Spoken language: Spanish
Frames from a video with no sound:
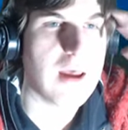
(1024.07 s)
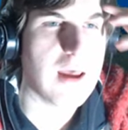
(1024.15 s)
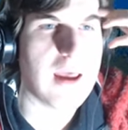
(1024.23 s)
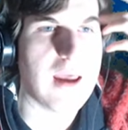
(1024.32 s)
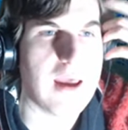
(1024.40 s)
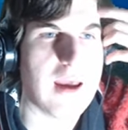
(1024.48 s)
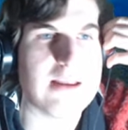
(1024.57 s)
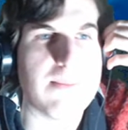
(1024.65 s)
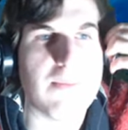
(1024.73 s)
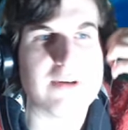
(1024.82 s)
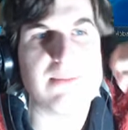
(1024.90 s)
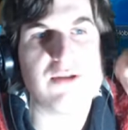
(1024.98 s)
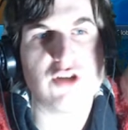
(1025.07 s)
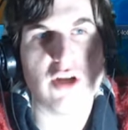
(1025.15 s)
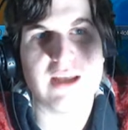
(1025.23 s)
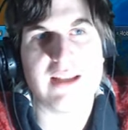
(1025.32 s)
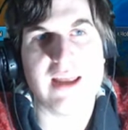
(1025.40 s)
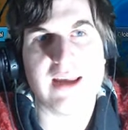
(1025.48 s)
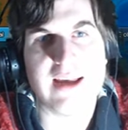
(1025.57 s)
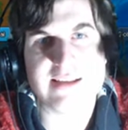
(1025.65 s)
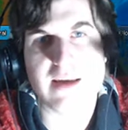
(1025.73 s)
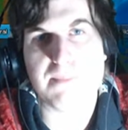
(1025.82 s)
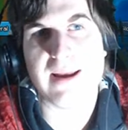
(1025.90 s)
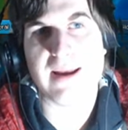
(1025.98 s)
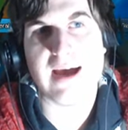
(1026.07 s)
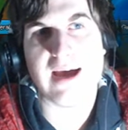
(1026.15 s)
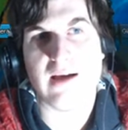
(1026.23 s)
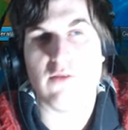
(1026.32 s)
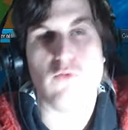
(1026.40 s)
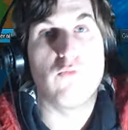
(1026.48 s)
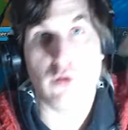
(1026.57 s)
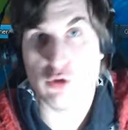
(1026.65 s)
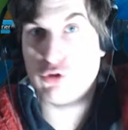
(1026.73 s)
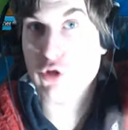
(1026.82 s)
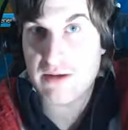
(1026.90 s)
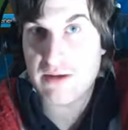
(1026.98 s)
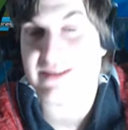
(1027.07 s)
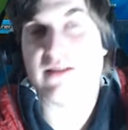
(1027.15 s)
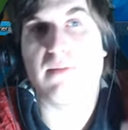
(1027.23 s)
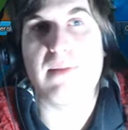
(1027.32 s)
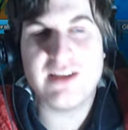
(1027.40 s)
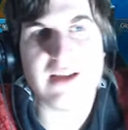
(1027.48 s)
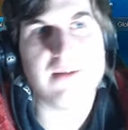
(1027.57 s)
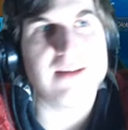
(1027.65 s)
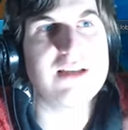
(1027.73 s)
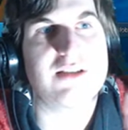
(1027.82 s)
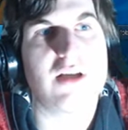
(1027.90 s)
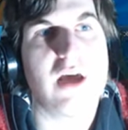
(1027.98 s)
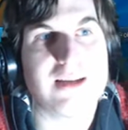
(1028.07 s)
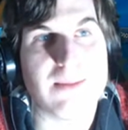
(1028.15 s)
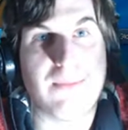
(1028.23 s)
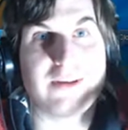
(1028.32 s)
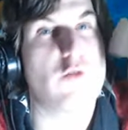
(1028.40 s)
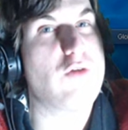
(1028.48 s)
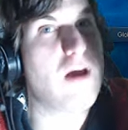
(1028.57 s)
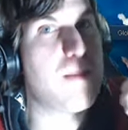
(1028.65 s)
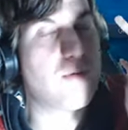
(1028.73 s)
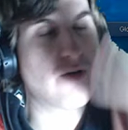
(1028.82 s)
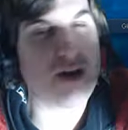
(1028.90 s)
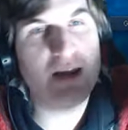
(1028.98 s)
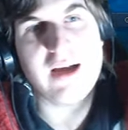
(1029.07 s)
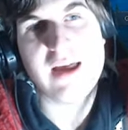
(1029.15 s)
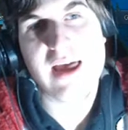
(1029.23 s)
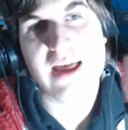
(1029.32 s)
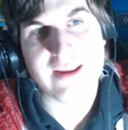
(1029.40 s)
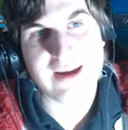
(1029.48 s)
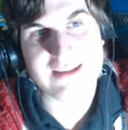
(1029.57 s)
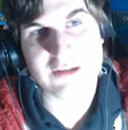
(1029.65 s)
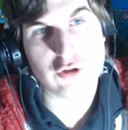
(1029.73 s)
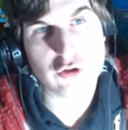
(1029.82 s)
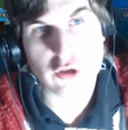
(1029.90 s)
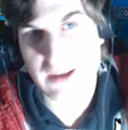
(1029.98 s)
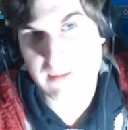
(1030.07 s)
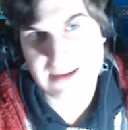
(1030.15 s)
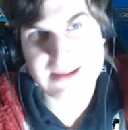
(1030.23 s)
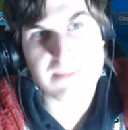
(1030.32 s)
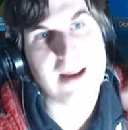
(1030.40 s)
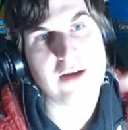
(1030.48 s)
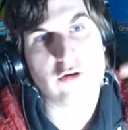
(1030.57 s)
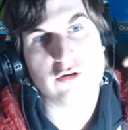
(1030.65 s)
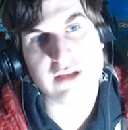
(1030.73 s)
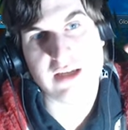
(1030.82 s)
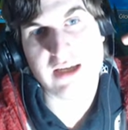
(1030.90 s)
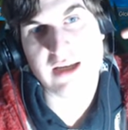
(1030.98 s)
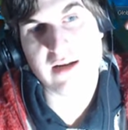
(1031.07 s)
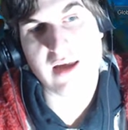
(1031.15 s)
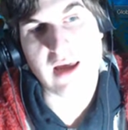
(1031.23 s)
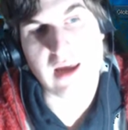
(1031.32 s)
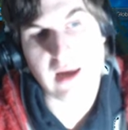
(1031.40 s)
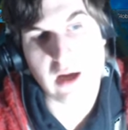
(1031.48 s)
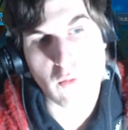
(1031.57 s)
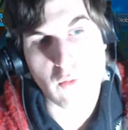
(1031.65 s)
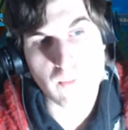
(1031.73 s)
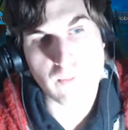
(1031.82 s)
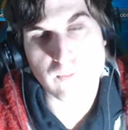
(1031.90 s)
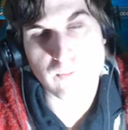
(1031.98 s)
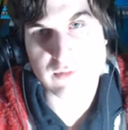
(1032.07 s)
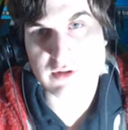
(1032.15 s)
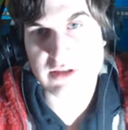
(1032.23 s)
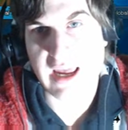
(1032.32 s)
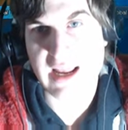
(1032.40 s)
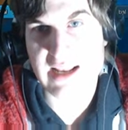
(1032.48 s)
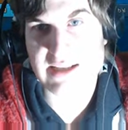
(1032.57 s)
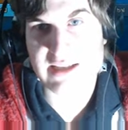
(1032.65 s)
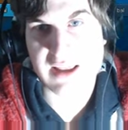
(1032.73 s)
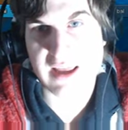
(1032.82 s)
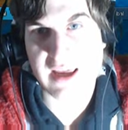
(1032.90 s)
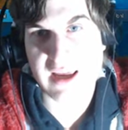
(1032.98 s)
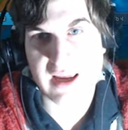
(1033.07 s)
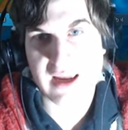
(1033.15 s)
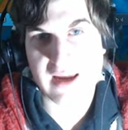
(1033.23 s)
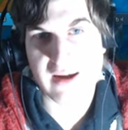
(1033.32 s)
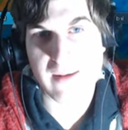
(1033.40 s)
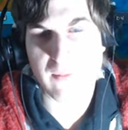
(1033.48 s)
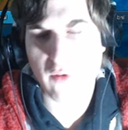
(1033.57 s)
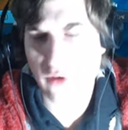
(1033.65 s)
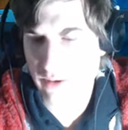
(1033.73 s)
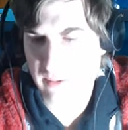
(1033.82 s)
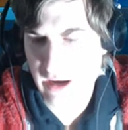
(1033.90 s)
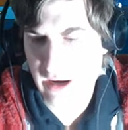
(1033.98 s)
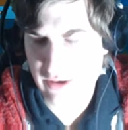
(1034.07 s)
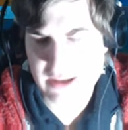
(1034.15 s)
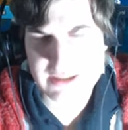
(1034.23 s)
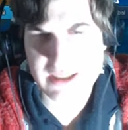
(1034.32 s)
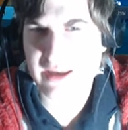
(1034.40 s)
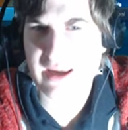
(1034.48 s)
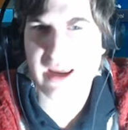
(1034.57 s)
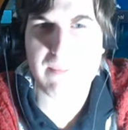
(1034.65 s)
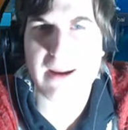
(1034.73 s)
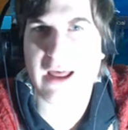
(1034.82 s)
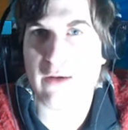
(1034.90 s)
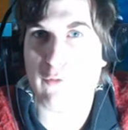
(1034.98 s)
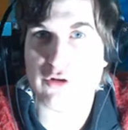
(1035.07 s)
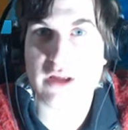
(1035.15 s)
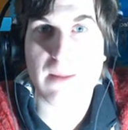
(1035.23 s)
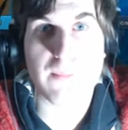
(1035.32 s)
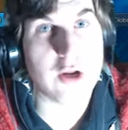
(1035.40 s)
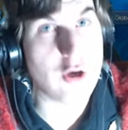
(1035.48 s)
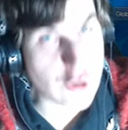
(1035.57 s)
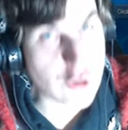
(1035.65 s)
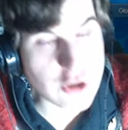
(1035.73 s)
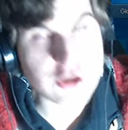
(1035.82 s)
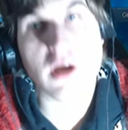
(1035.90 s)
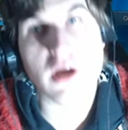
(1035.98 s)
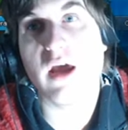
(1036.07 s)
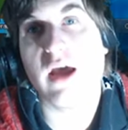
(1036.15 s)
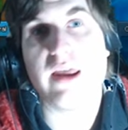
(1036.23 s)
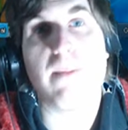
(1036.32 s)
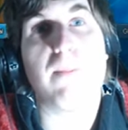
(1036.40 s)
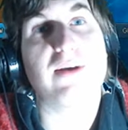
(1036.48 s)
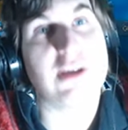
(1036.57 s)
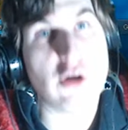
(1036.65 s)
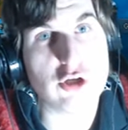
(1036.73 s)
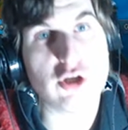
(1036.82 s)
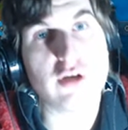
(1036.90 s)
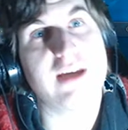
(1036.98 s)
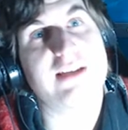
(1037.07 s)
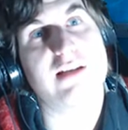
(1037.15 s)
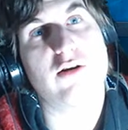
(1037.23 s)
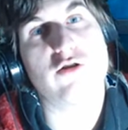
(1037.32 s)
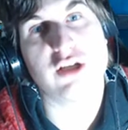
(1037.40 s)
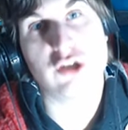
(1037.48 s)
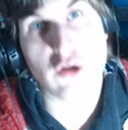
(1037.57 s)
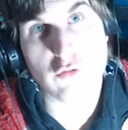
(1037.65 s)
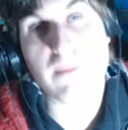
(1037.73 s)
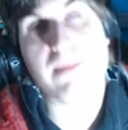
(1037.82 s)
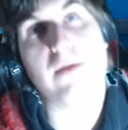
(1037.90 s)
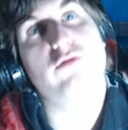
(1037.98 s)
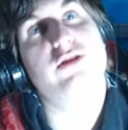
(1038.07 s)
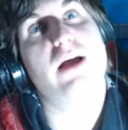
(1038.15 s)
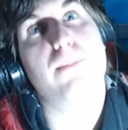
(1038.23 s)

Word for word: Eh, después de misiones que tenés que hacer para un montón de veces, repetidas veces, que puede hacer una vez por día, tenés que hacerlo todas las veces para conseguir eh, un, el CD Volve, algo así, que es para evolucionar Polygon 2. Y después hay otro que se consigue en otro lugar para evolucionar